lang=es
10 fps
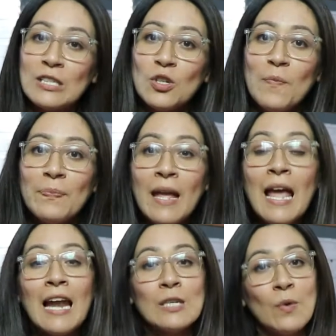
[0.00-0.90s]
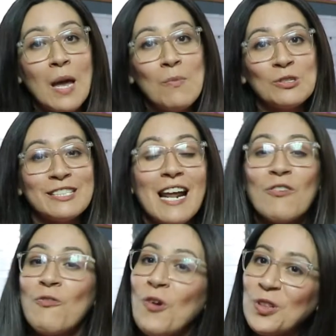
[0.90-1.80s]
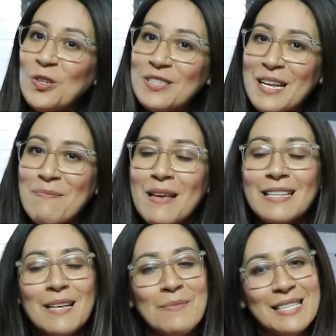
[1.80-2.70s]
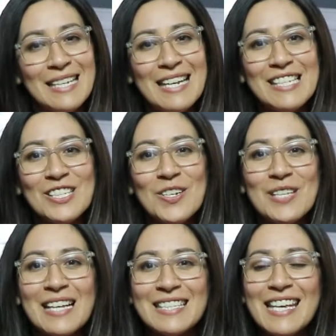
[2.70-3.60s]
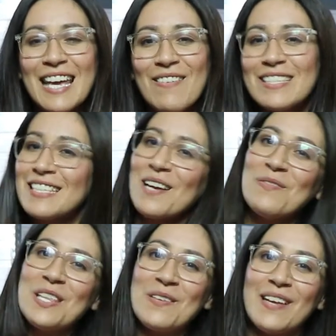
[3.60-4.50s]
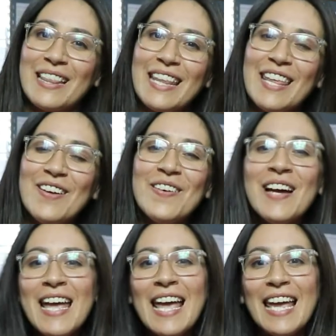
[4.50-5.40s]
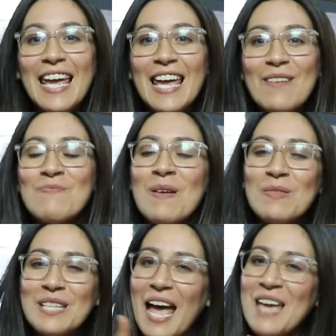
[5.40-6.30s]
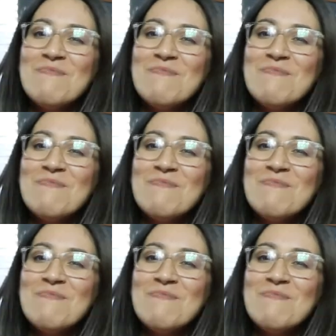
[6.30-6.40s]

eso. Les voy a mostrar fotos también de mis inicios, así que va a estar muy divertido y vamos a